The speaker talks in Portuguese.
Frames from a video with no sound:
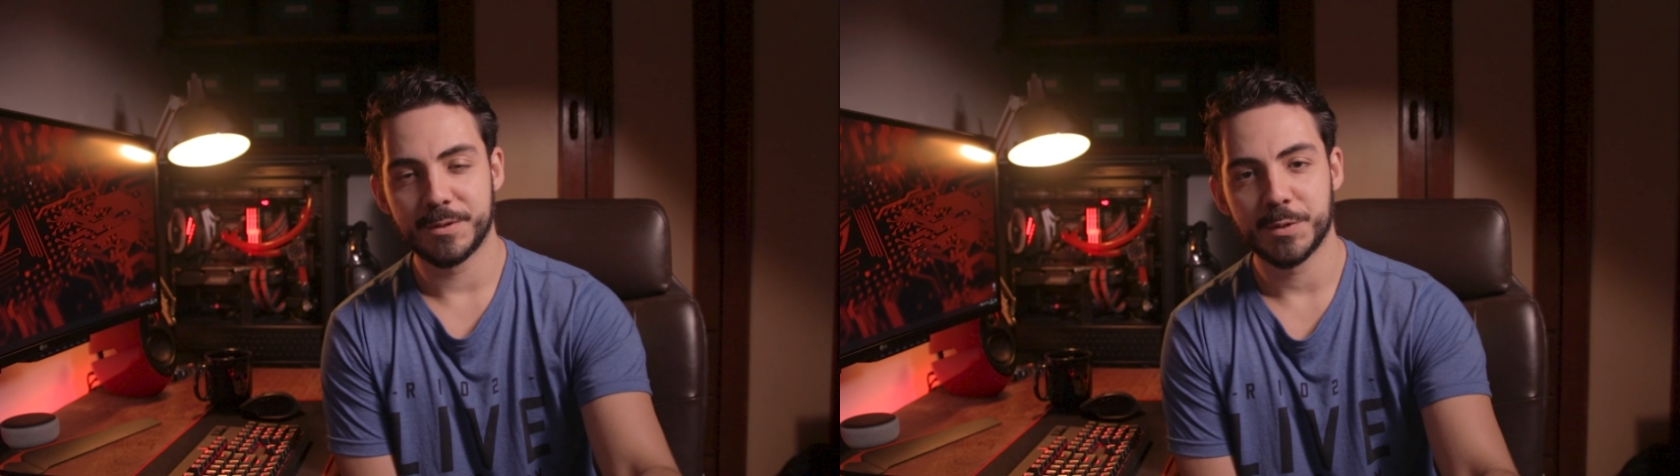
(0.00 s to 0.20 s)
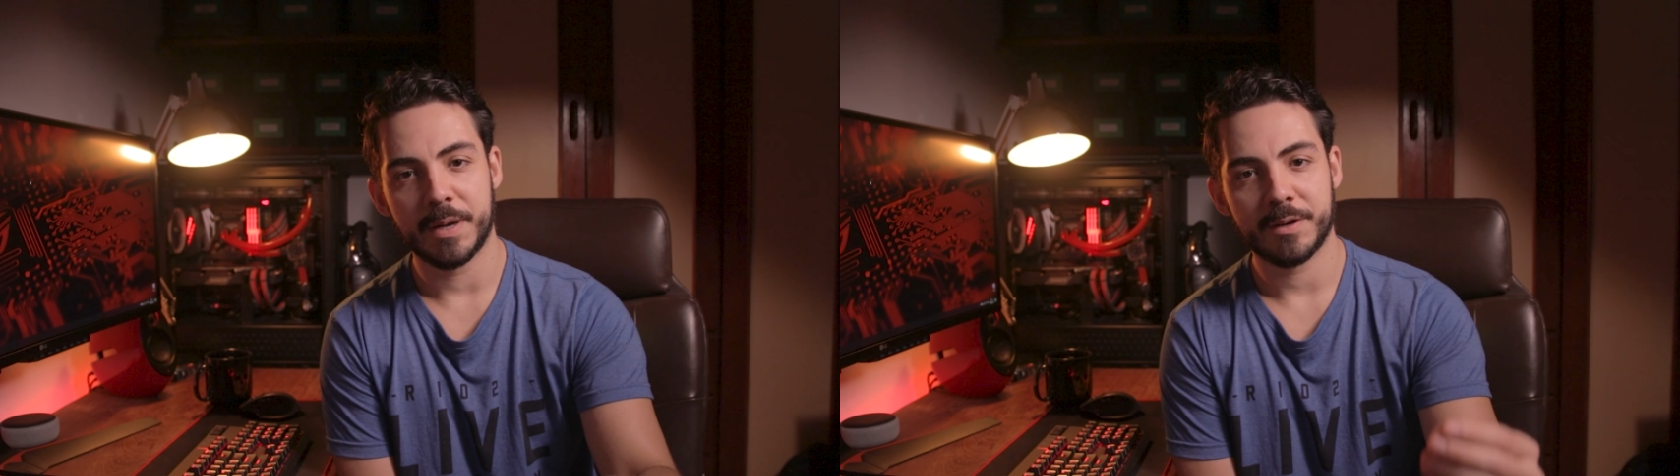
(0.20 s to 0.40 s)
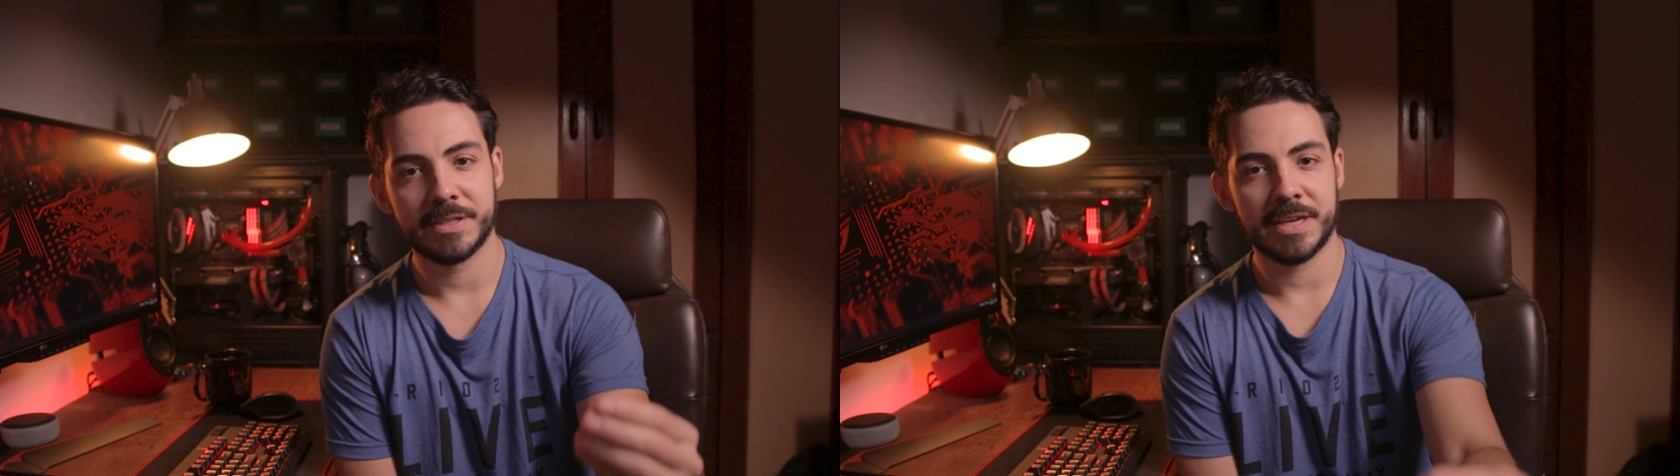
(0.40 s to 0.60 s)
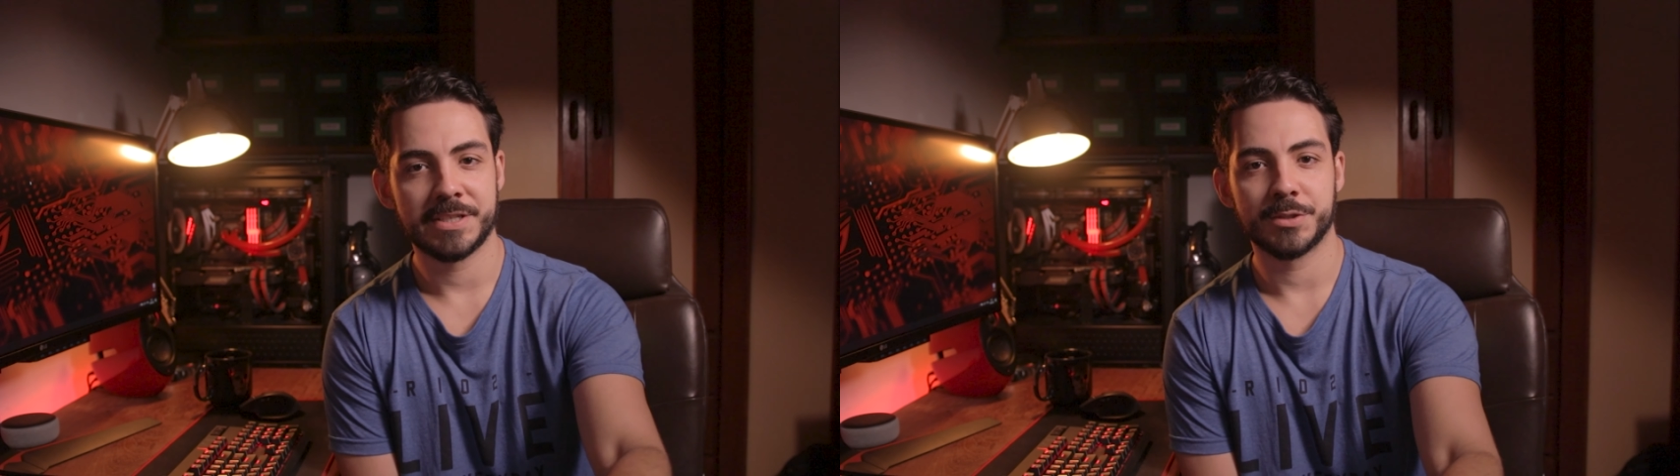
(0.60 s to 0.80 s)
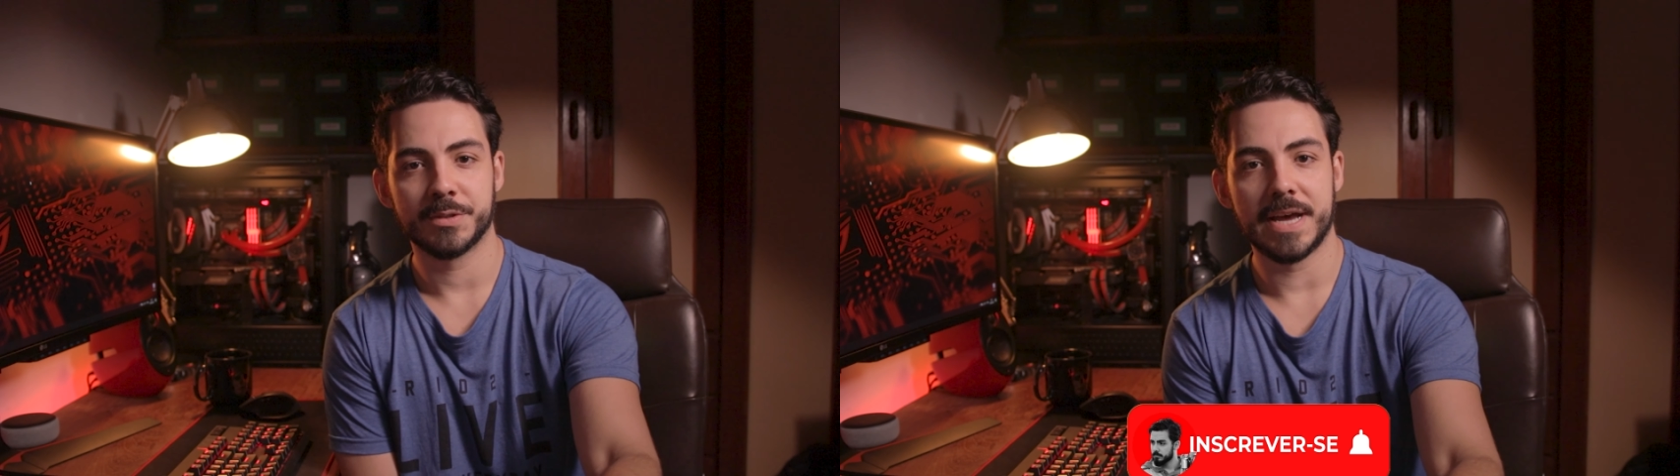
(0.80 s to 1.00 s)
Espero que tenha
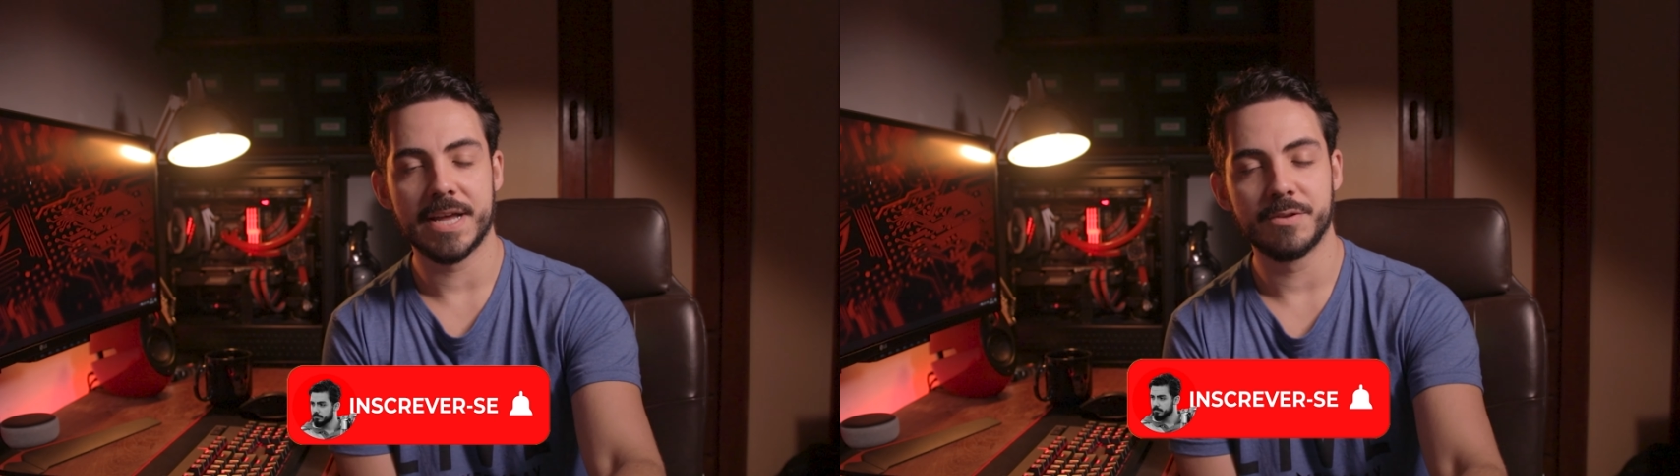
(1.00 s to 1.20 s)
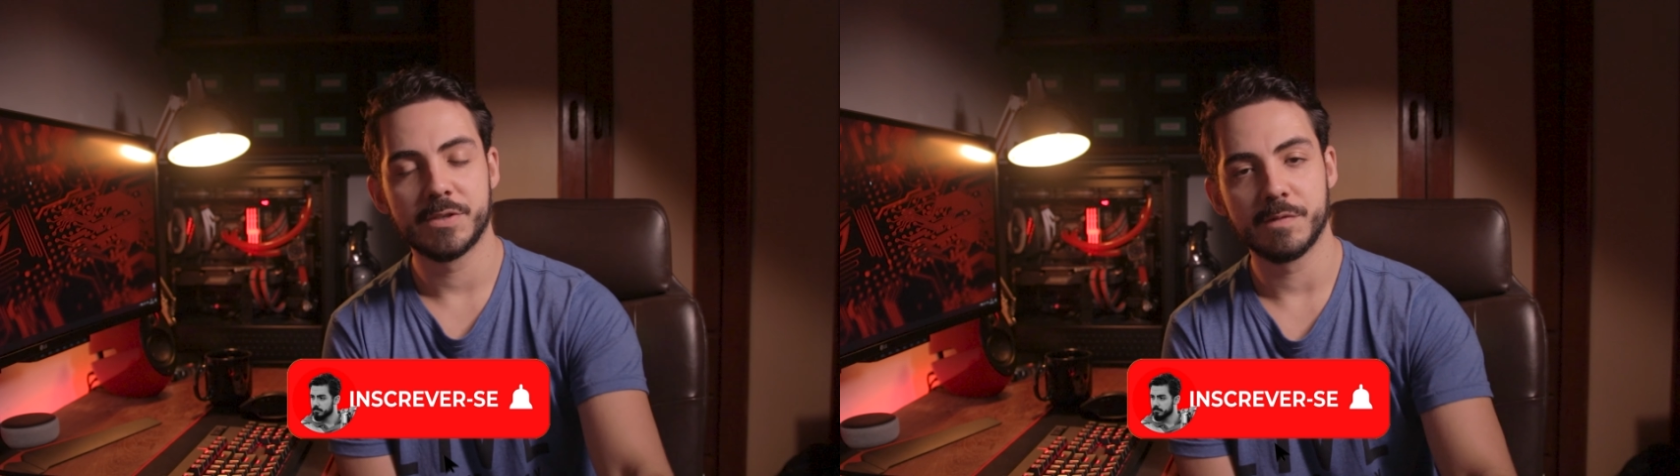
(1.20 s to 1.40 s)
te ajudado.